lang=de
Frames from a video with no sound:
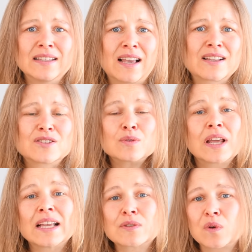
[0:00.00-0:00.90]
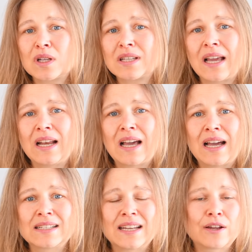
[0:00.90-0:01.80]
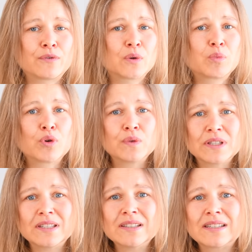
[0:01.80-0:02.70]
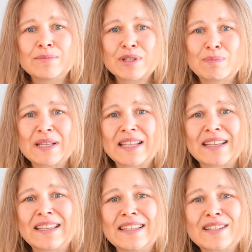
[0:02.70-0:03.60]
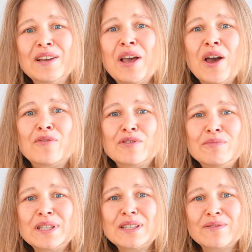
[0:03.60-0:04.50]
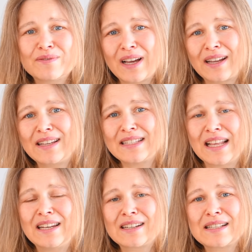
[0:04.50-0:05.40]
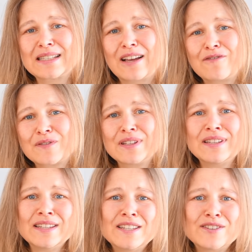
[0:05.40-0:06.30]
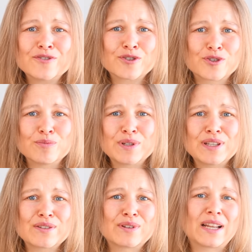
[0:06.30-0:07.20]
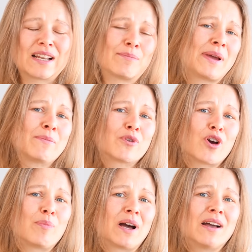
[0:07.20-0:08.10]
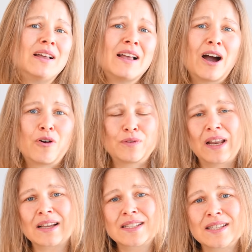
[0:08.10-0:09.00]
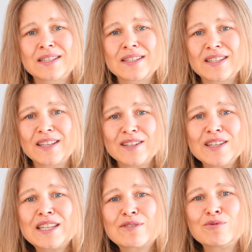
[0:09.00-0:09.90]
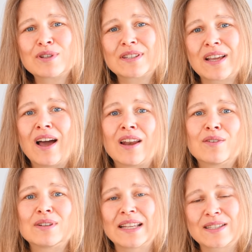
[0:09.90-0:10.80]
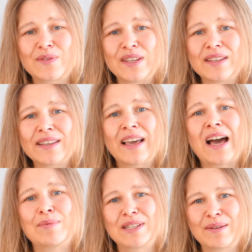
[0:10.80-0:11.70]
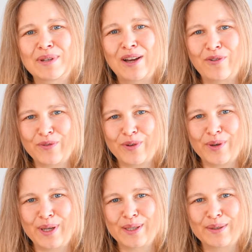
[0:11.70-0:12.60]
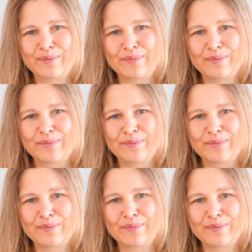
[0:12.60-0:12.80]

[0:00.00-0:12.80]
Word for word: ja, Gesundheitsvorteile hat, der davon profitiert, dem es besser geht. Für mich war der Selleriesaft nicht stimmig und hat meinem Körper auf lange Sicht gesehen nicht gut getan und deswegen habe ich damit aufgehört.